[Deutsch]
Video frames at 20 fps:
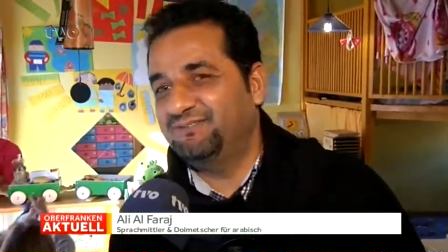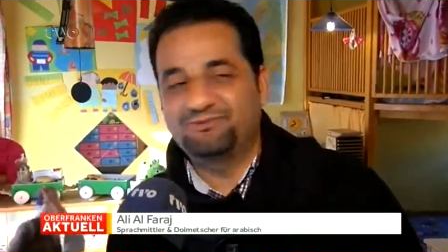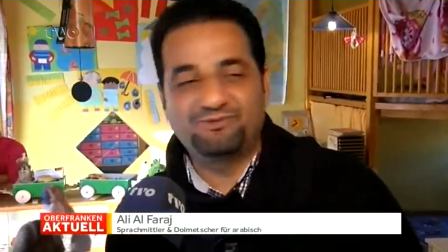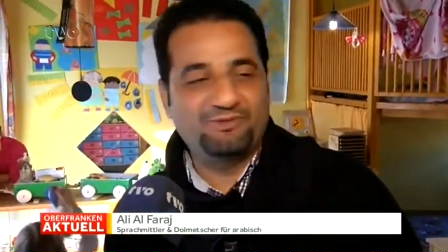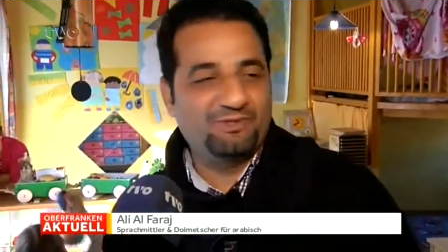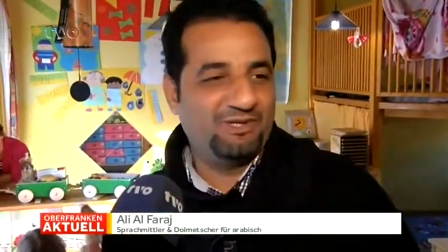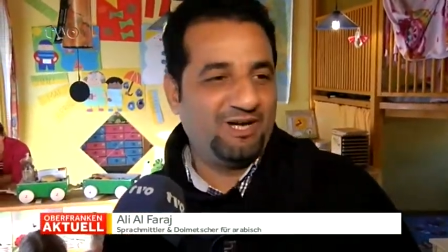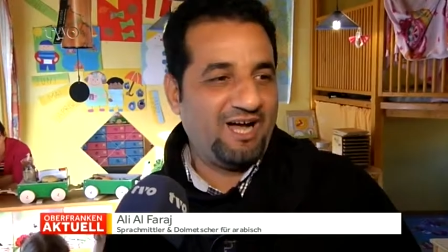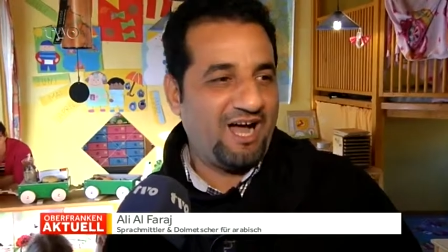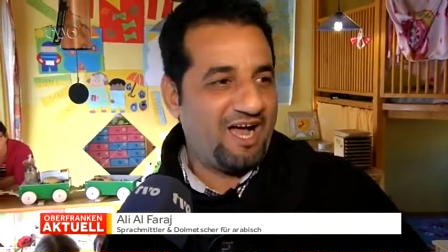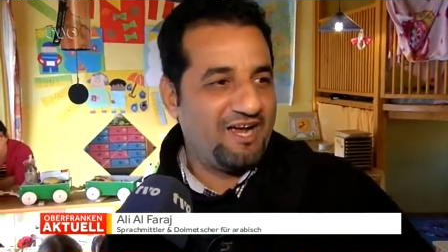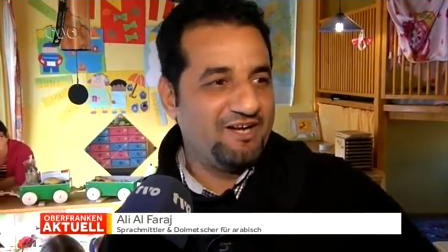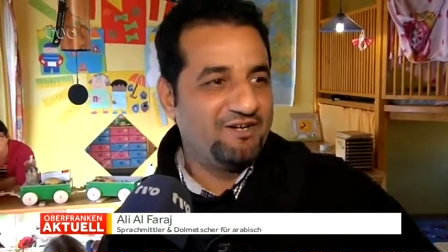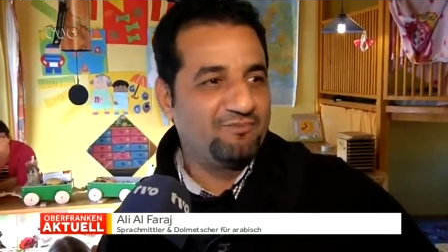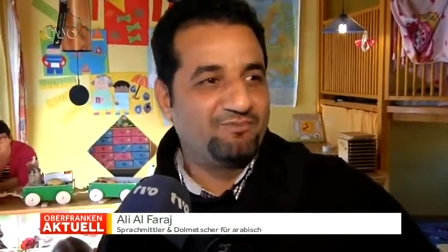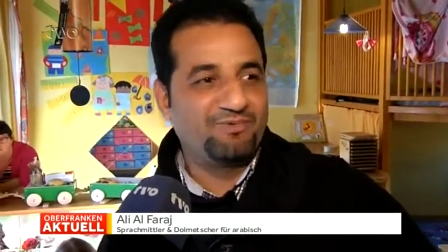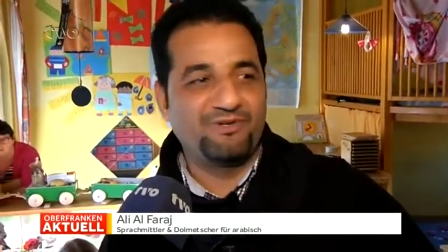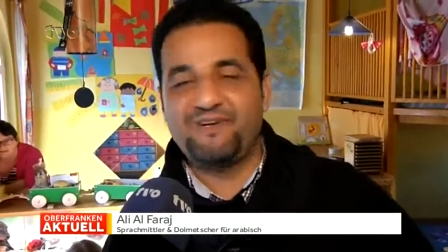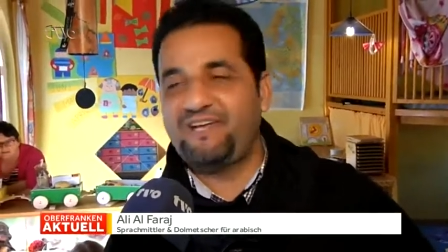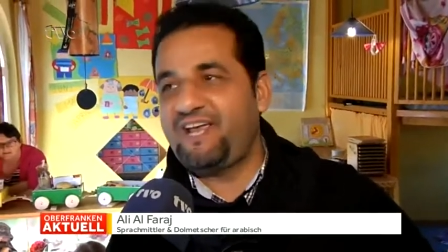für
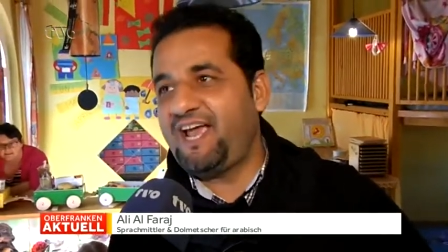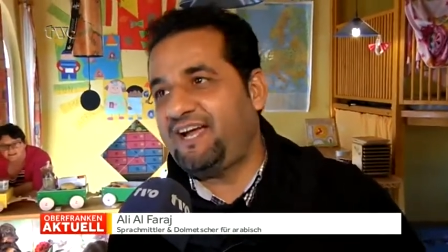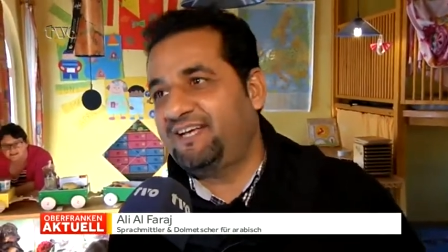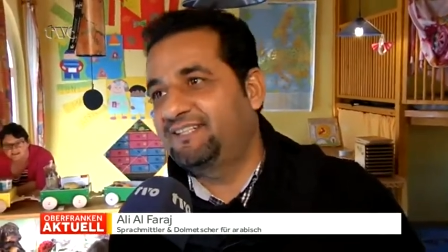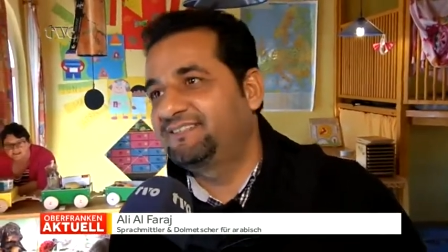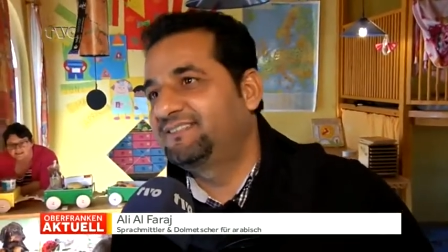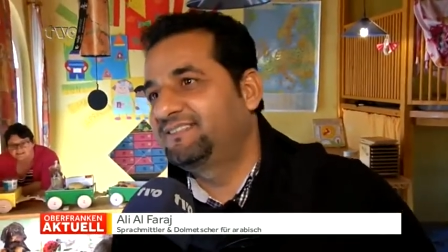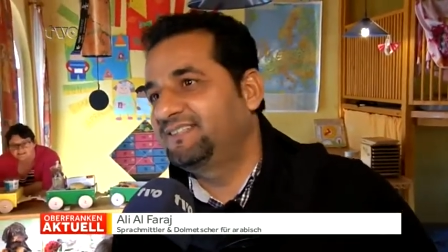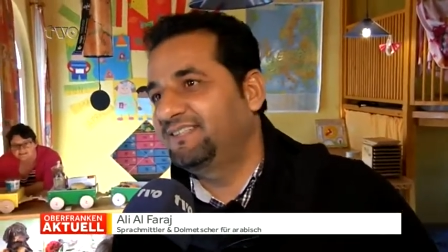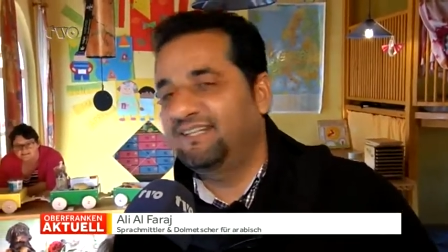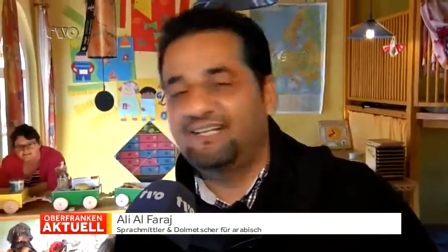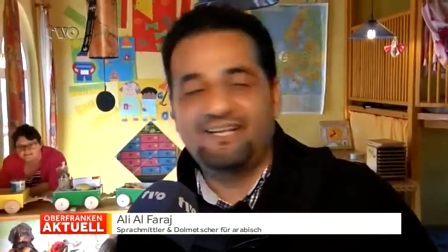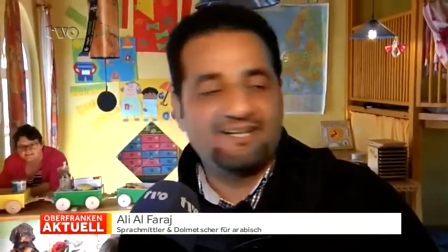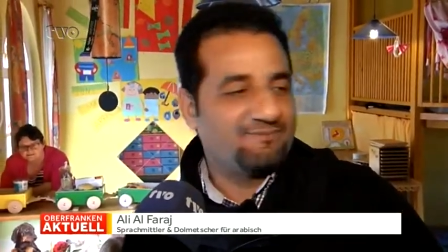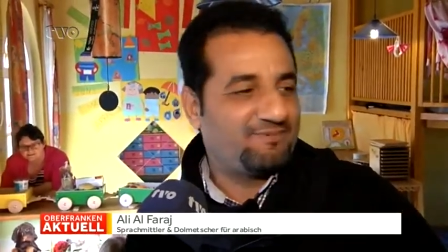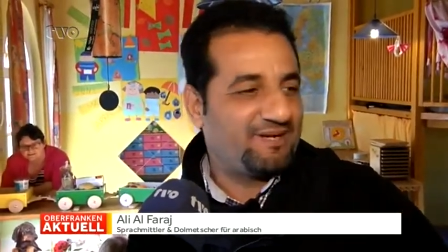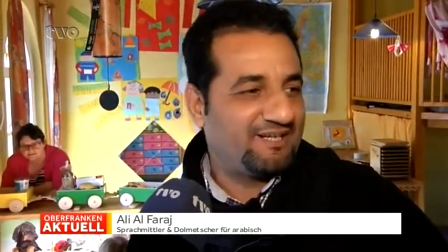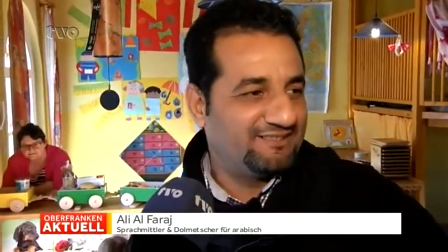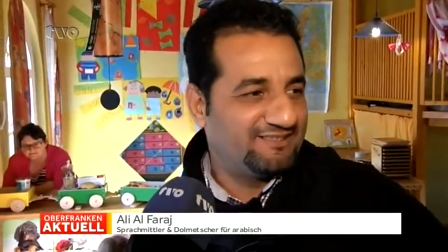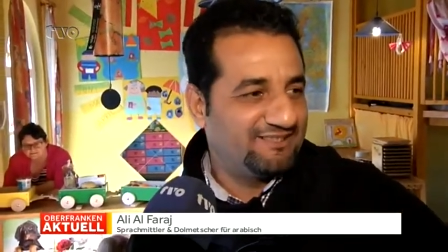ein Projekt, äh,
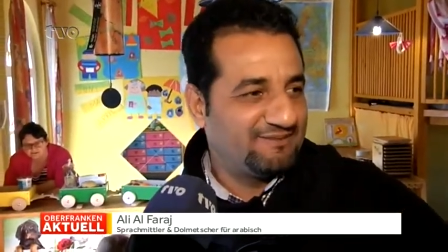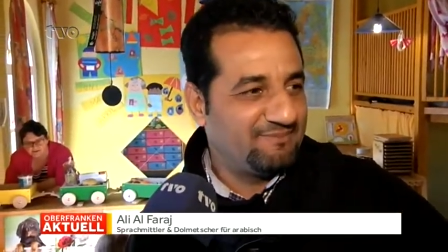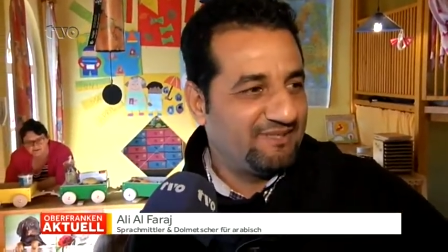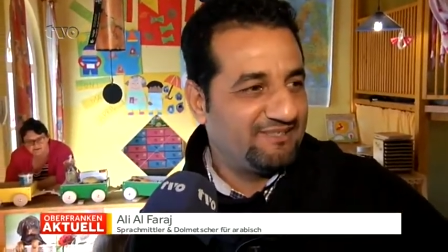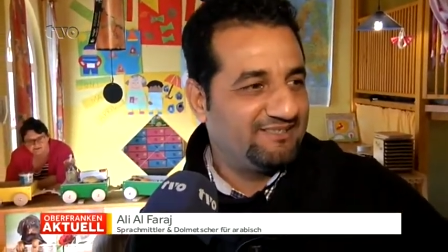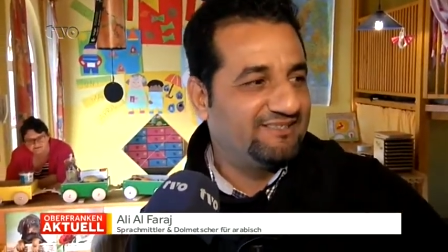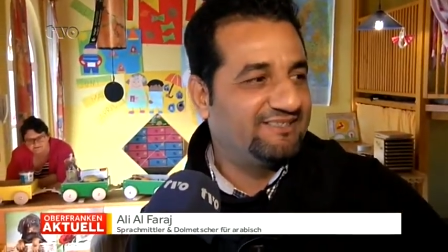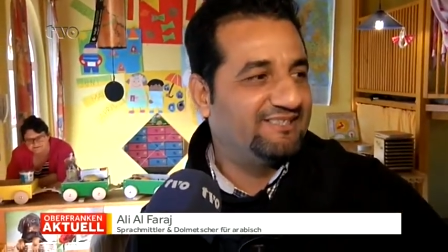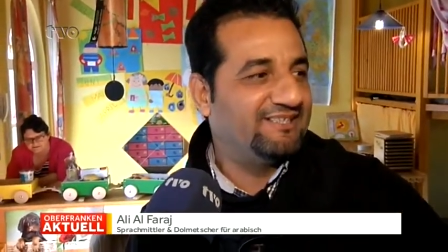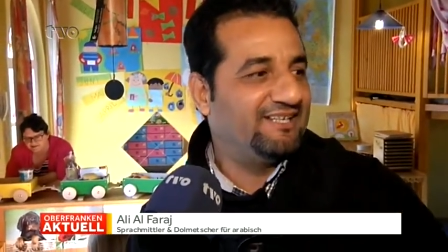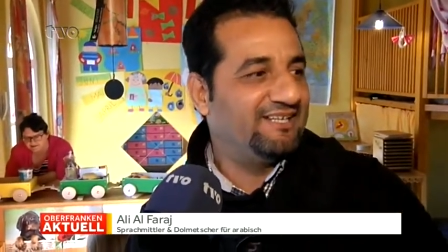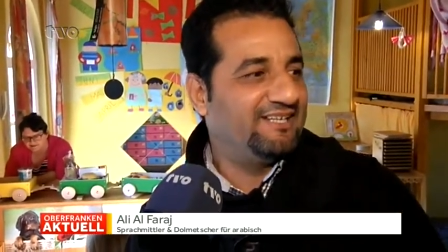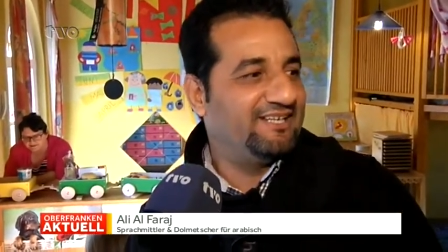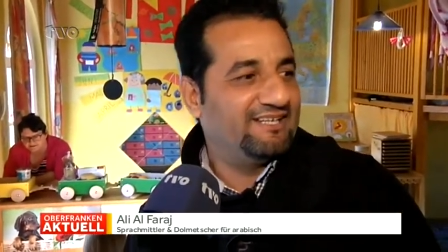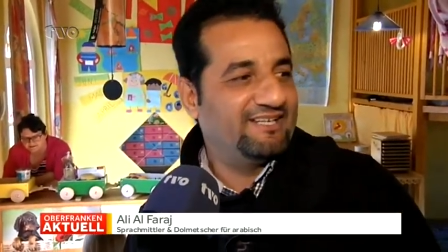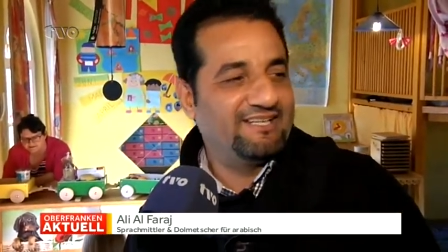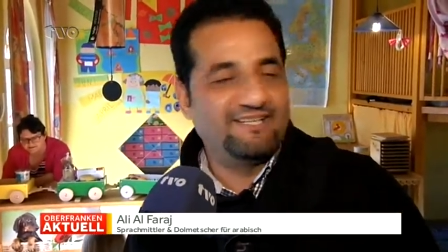arbeiten mit äh,